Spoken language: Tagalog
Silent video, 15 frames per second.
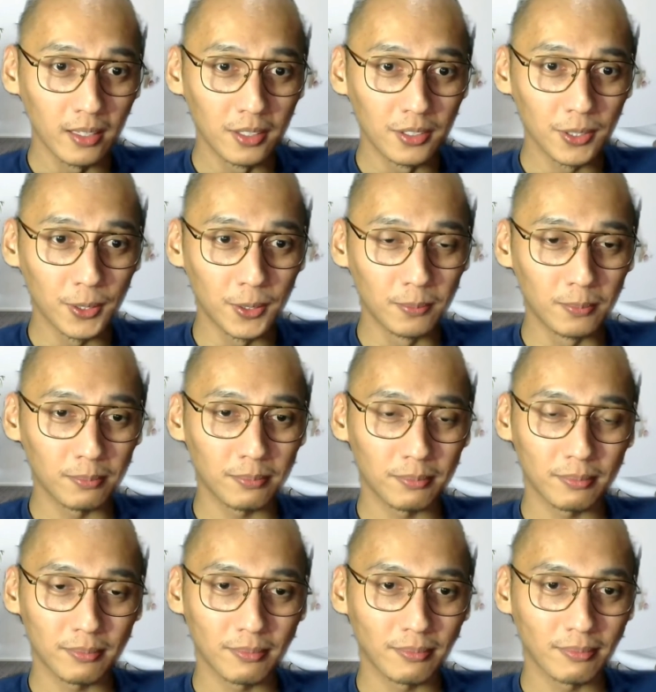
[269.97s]
So,
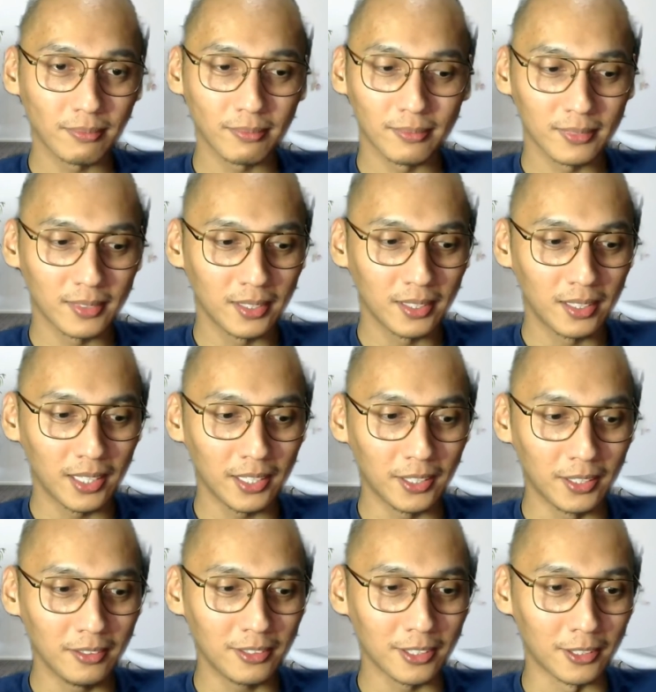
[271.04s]

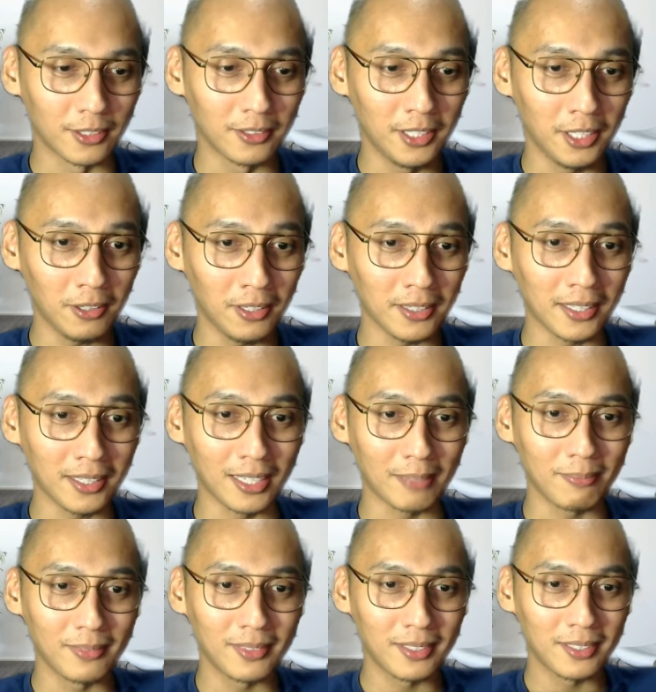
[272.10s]
ayun, so hindi ako natanggap.
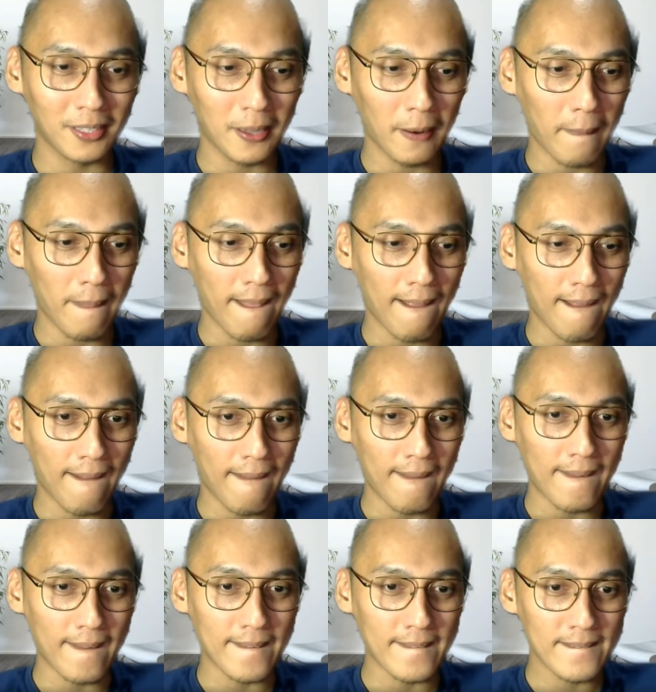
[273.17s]

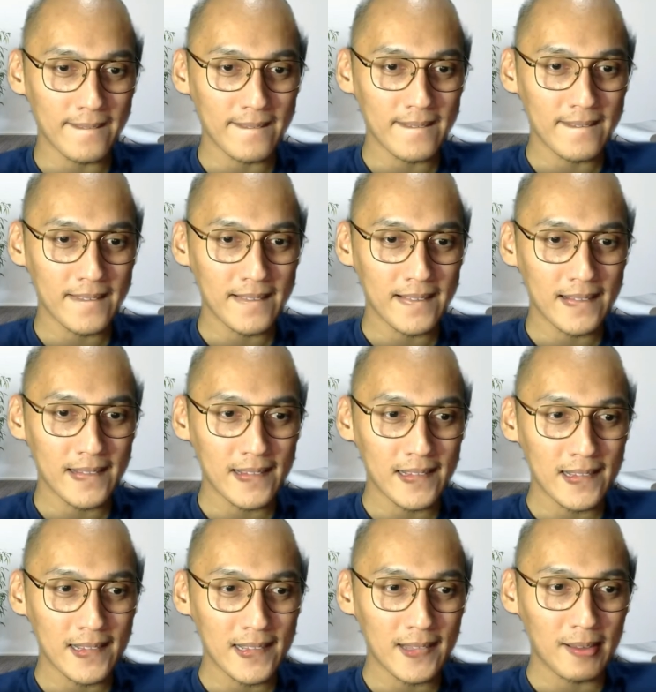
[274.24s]
Uh,
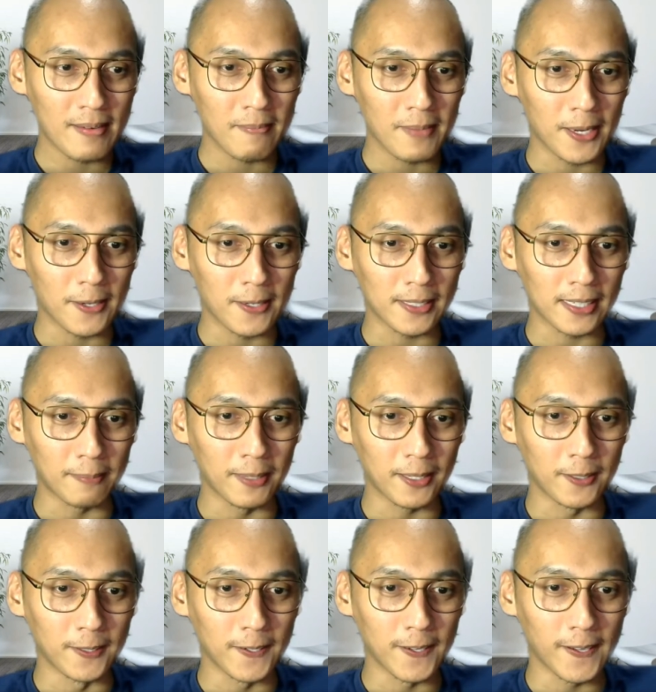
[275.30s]
pero sabi
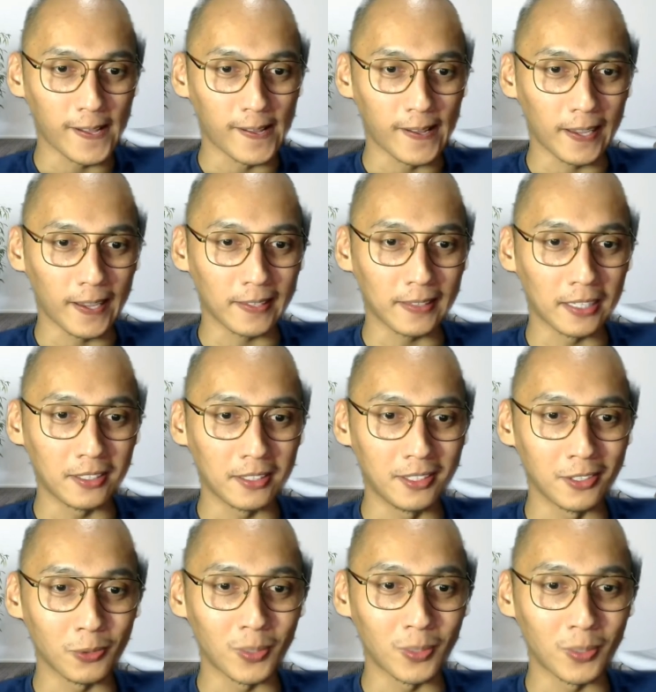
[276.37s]
ko, uh, I, I
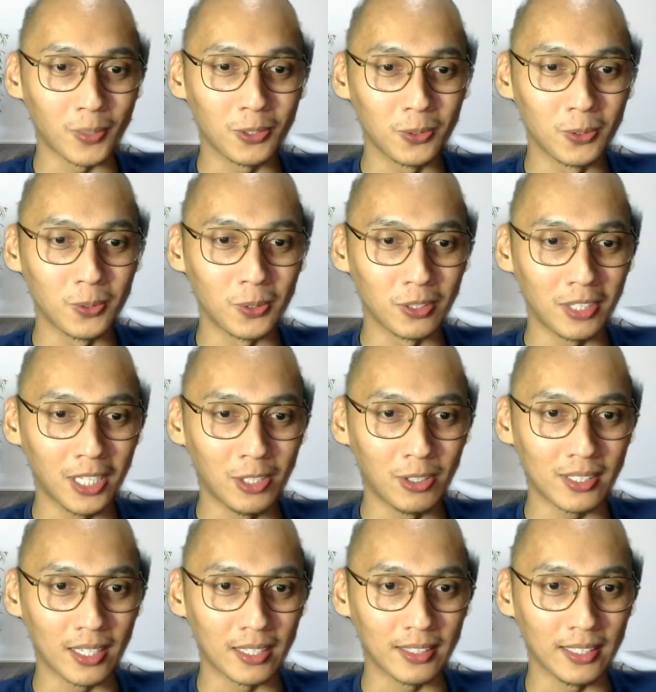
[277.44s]
didn't want to continue
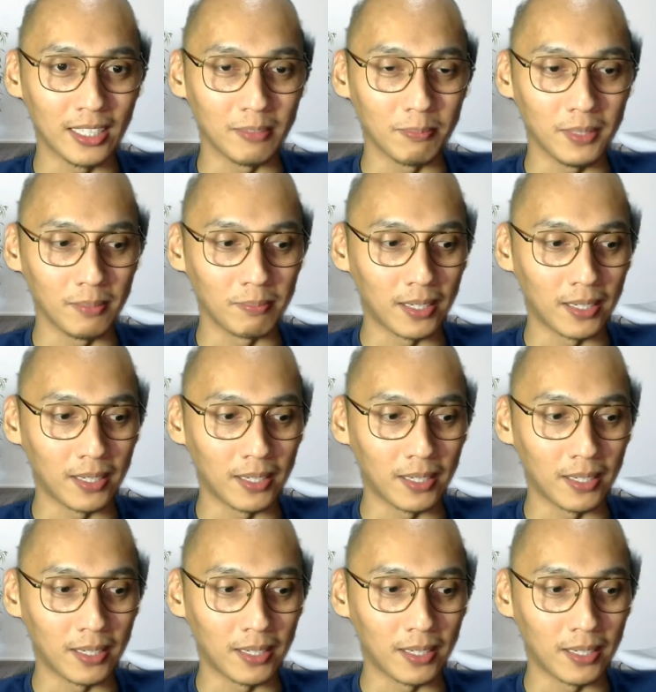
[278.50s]
sa TIP.